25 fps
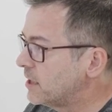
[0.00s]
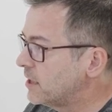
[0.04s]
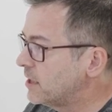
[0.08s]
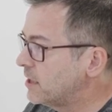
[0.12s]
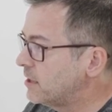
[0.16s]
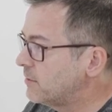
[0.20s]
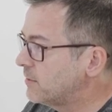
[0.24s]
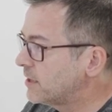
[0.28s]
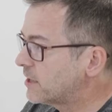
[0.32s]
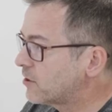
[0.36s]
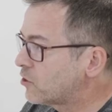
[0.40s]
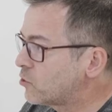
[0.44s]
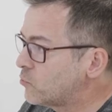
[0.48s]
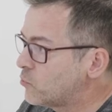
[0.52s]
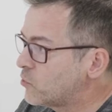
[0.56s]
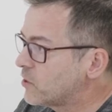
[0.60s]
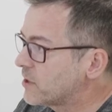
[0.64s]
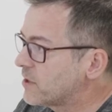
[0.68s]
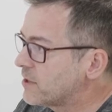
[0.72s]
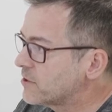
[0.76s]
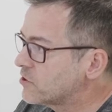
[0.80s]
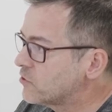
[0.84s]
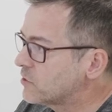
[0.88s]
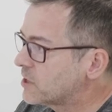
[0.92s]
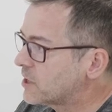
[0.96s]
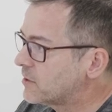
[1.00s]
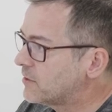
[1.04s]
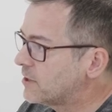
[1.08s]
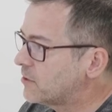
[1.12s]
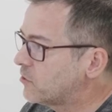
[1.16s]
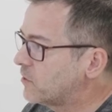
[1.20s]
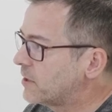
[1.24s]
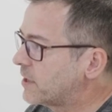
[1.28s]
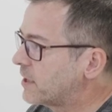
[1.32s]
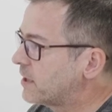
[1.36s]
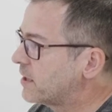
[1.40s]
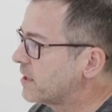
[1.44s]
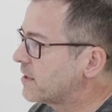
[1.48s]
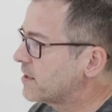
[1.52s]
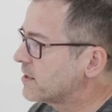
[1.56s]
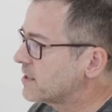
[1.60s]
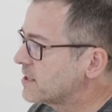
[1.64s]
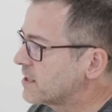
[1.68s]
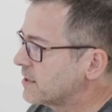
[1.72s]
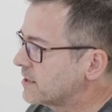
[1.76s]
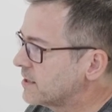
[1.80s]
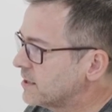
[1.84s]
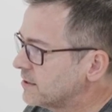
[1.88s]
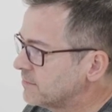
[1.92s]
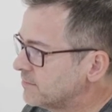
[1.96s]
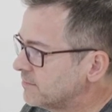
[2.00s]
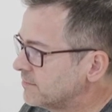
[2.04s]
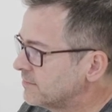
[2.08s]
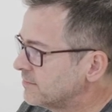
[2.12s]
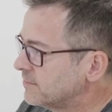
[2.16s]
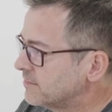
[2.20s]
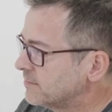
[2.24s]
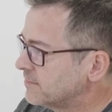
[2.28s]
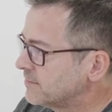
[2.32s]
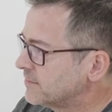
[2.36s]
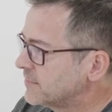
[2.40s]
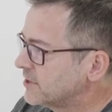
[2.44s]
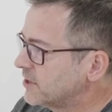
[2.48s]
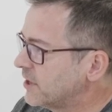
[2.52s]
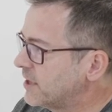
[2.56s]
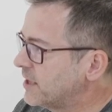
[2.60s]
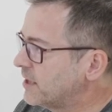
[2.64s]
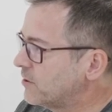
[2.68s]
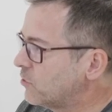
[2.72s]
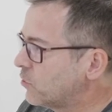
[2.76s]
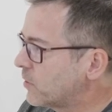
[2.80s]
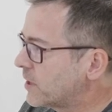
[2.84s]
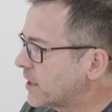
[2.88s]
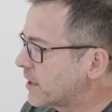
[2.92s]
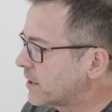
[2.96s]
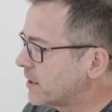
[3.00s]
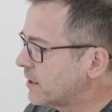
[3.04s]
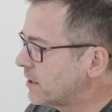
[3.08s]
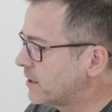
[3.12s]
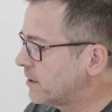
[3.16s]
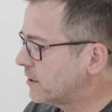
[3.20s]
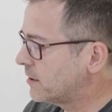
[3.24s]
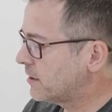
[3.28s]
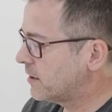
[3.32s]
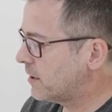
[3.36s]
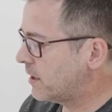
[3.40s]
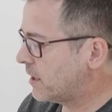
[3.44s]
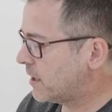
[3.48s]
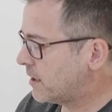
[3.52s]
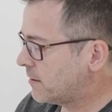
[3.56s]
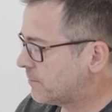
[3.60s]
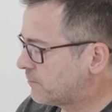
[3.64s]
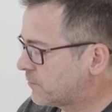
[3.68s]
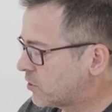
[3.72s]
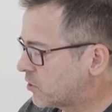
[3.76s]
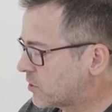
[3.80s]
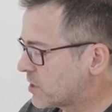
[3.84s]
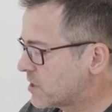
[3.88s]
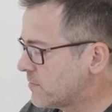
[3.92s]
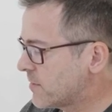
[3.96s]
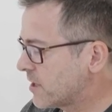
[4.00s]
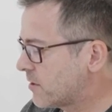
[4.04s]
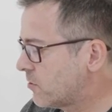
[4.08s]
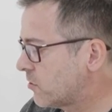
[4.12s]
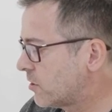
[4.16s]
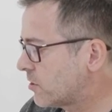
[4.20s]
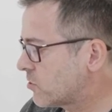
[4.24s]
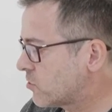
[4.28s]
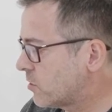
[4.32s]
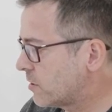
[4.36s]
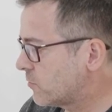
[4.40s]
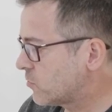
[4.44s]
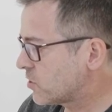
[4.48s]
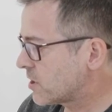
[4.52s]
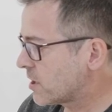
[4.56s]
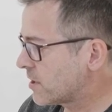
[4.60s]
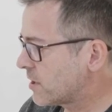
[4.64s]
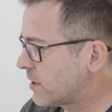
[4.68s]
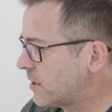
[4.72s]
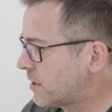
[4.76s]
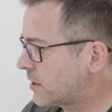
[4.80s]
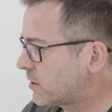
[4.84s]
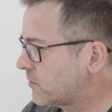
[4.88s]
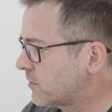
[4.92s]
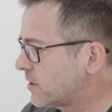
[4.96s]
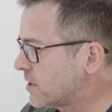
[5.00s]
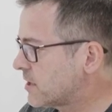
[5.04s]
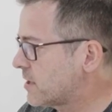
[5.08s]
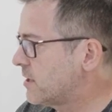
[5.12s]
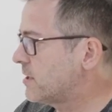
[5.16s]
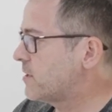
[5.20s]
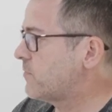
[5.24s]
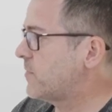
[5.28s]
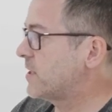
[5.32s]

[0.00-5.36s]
y ver cómo hace su trabajo y qué necesita en lugar de la aproximación que solemos hacer al revés, que es